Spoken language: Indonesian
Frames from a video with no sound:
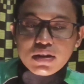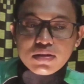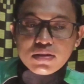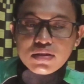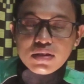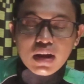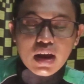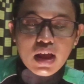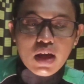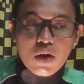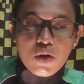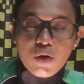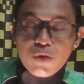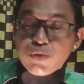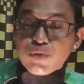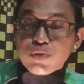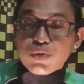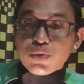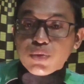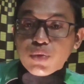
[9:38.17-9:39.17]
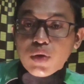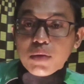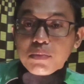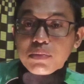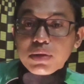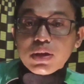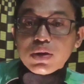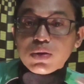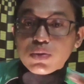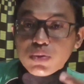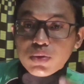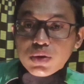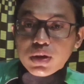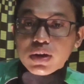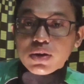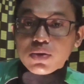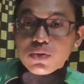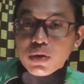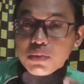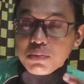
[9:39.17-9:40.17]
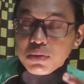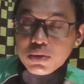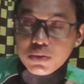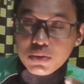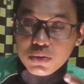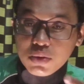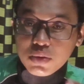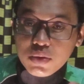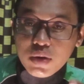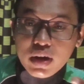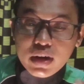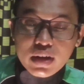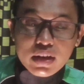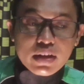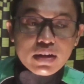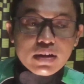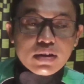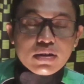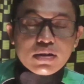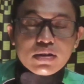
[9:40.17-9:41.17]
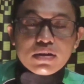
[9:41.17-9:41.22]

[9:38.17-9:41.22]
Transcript: setelah off dua minggu ya dua minggu doang ya